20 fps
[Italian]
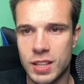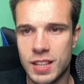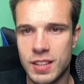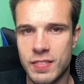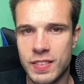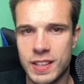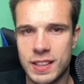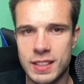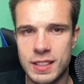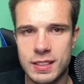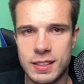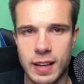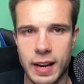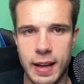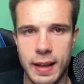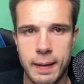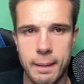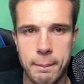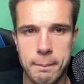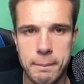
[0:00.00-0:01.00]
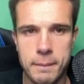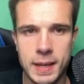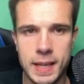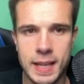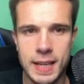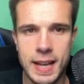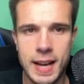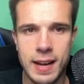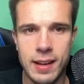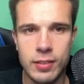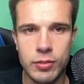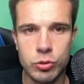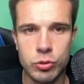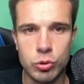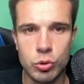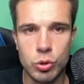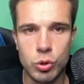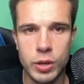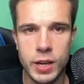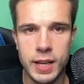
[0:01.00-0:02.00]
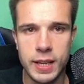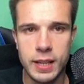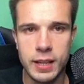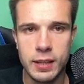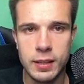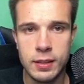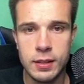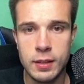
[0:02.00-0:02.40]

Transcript: i 23.000 dollari.